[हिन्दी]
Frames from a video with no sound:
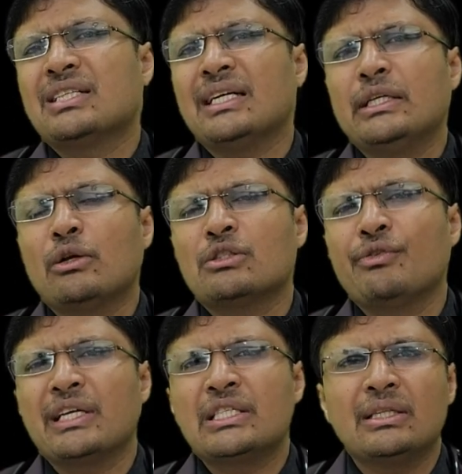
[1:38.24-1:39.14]
अच्छा
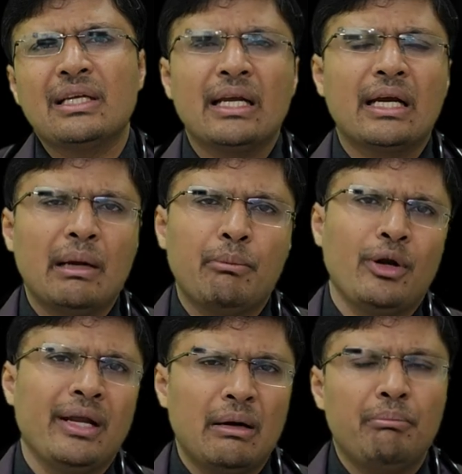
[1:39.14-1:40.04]
डिटॉक्सिफिकेशन तरीका है
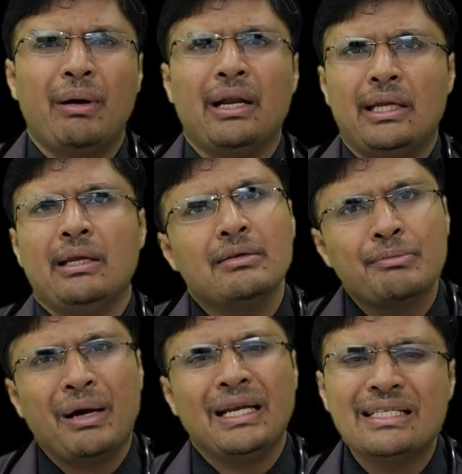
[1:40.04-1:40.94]
बॉडी का पानी
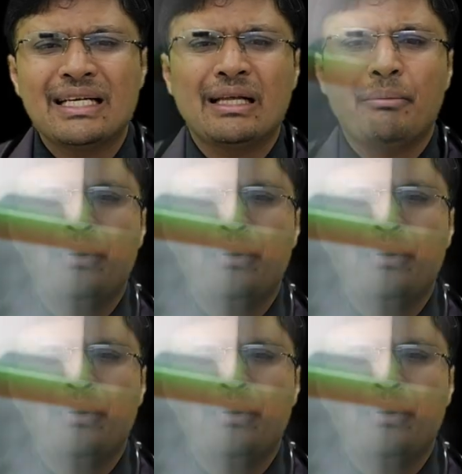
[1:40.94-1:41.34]
पानी ज़्यादा